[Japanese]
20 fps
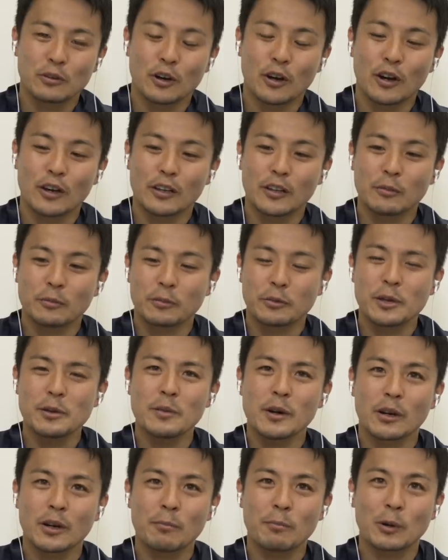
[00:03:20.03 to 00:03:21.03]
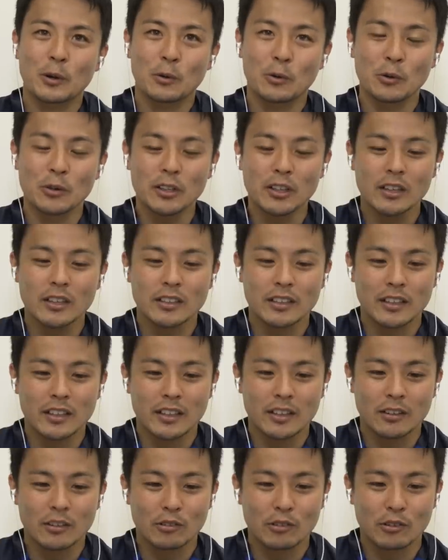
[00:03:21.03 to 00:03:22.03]
ああでも今やっぱコロナ禍
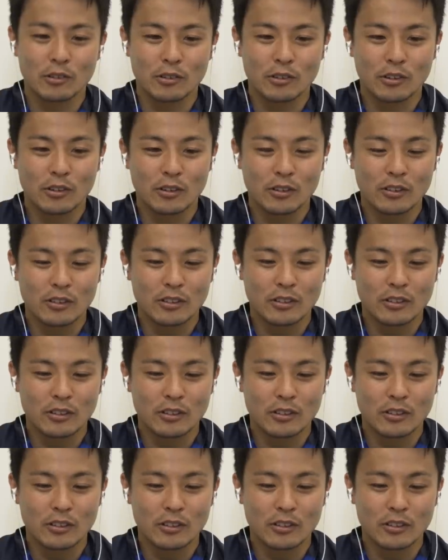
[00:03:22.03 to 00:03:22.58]
でこ